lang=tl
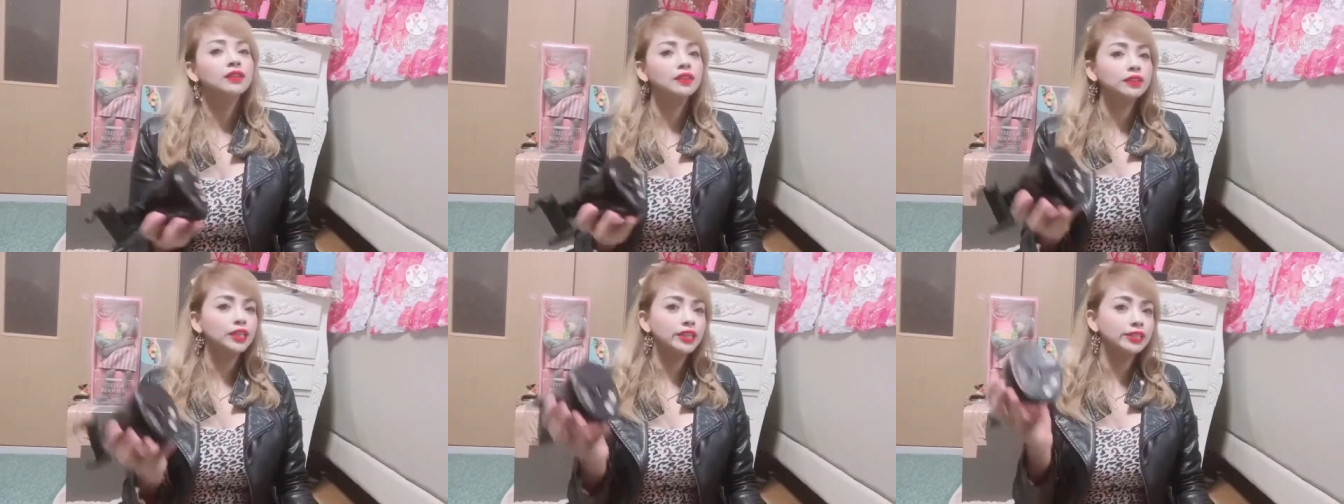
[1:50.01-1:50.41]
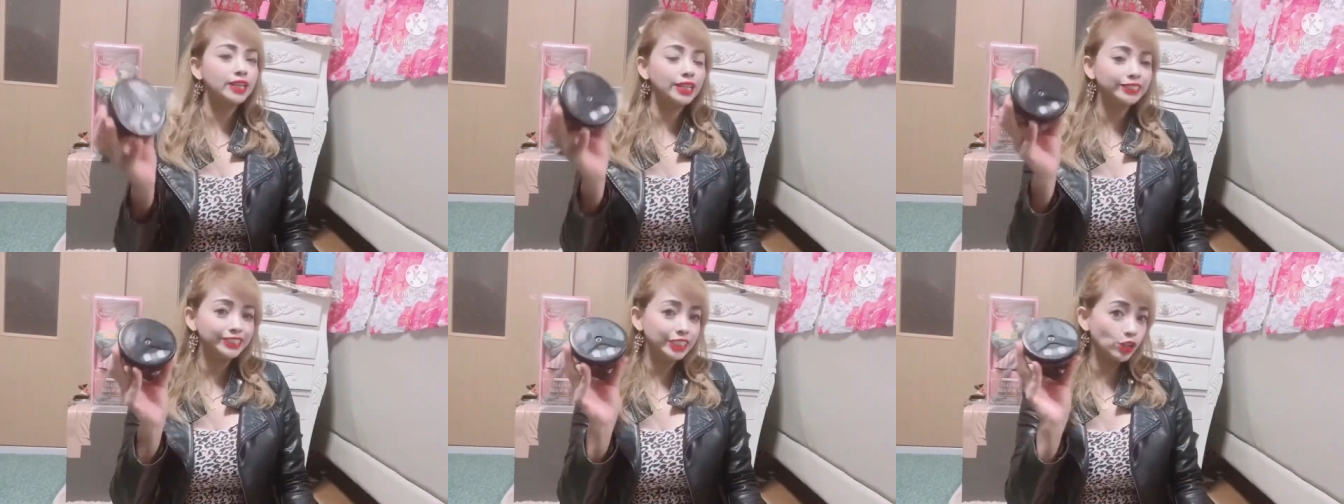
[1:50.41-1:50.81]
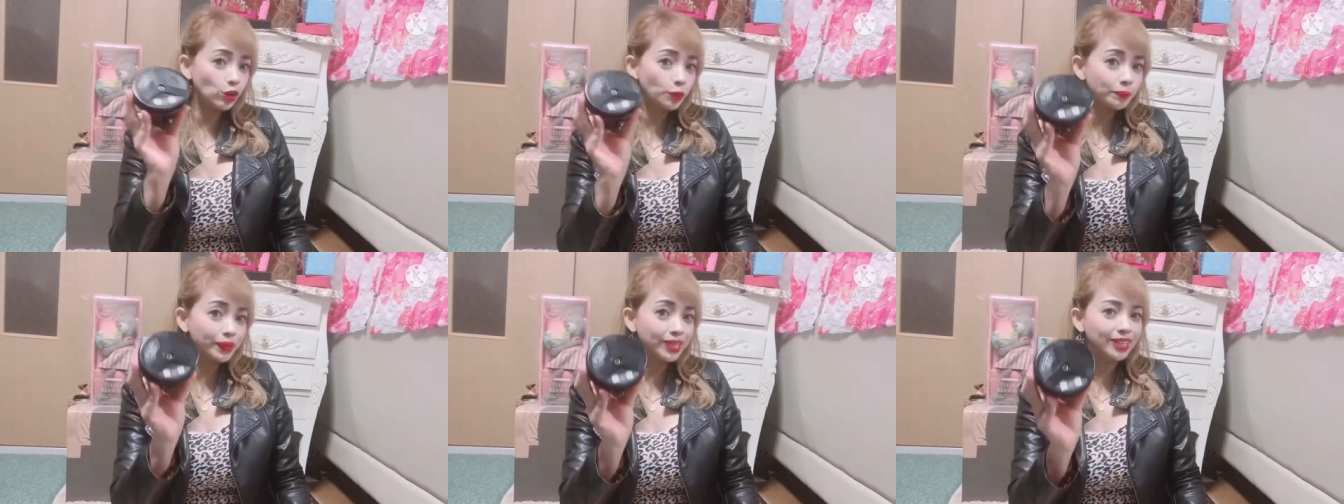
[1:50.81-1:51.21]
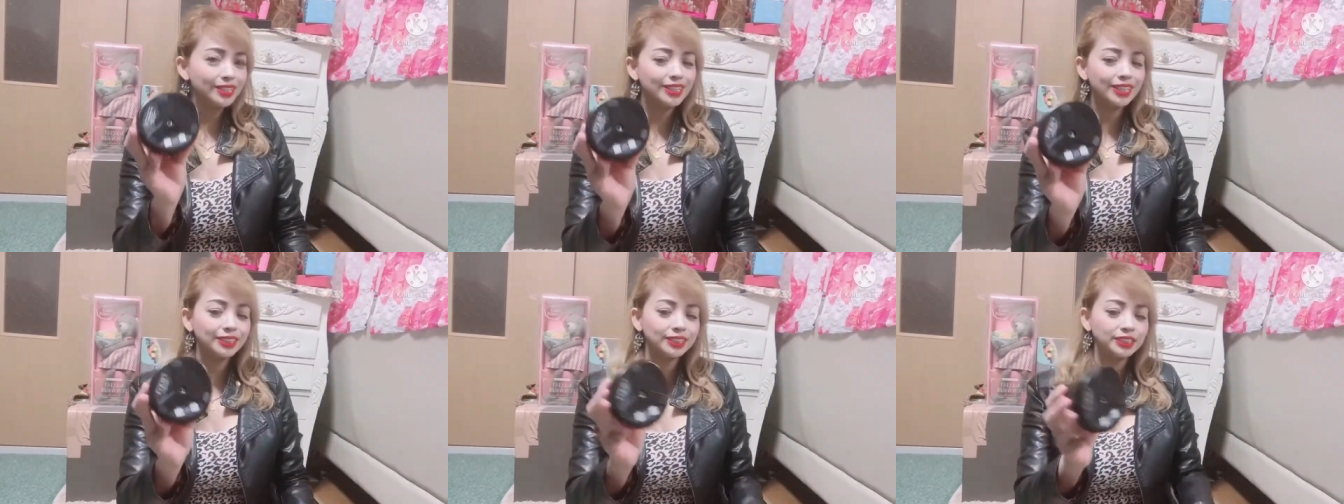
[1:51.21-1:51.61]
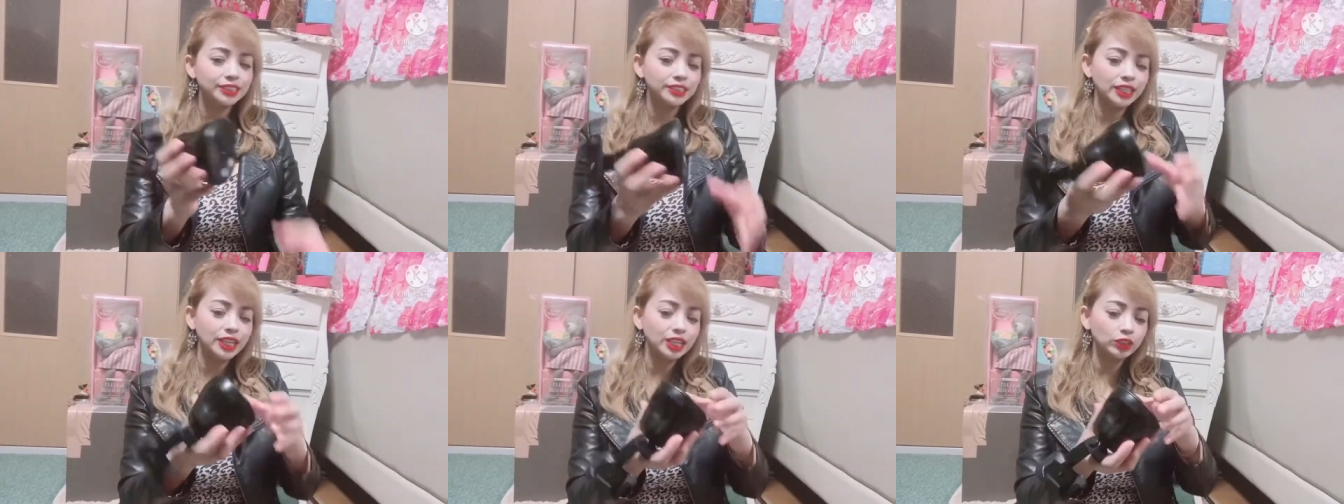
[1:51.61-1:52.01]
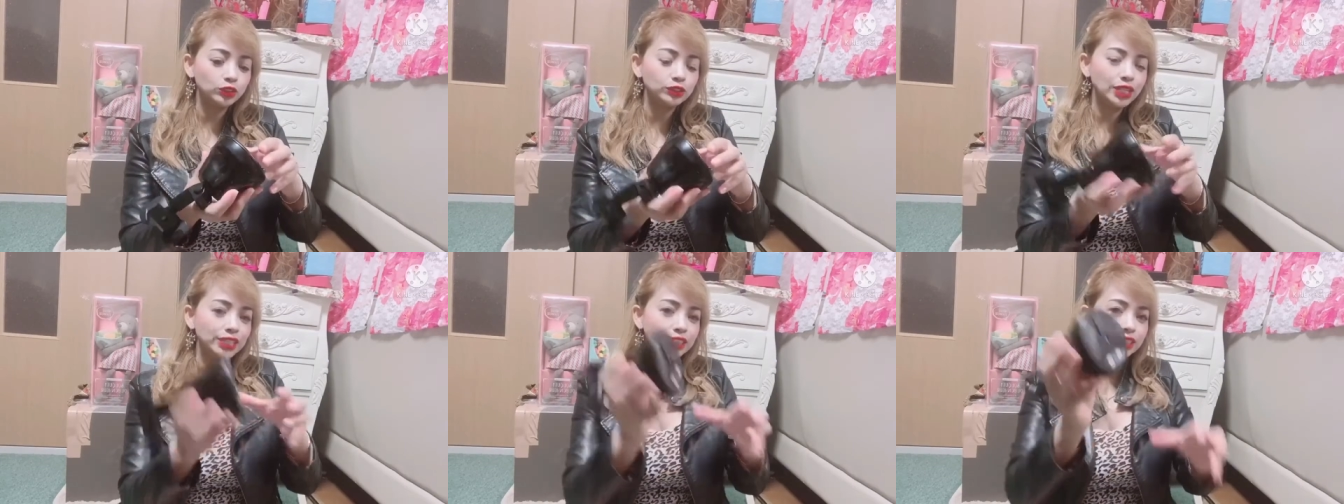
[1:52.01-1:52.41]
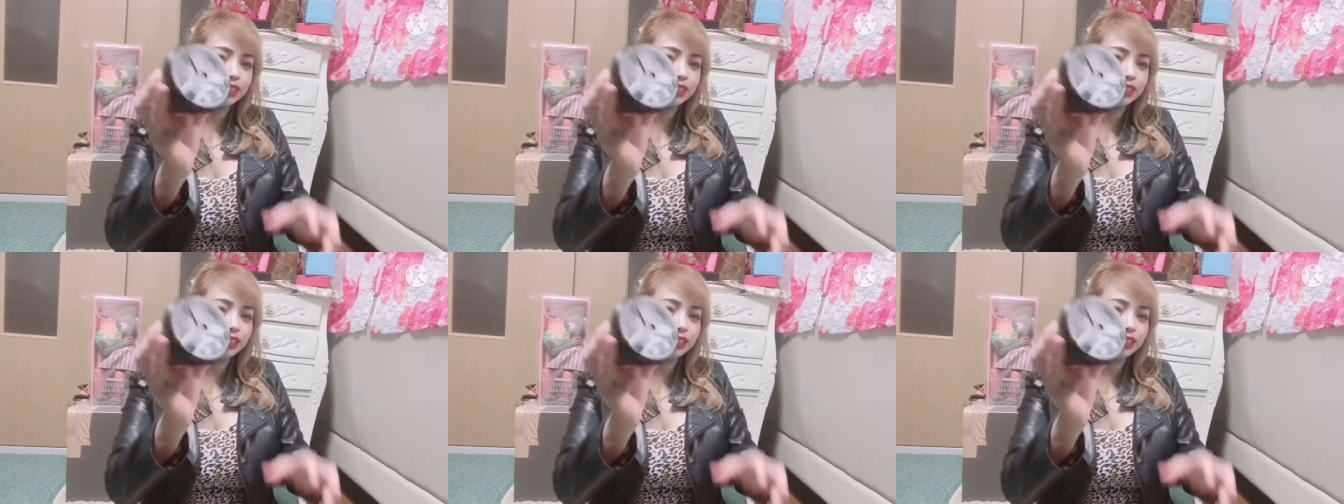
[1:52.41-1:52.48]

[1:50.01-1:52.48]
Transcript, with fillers: Okay guys, i-open na natin siya. Ito guys, siya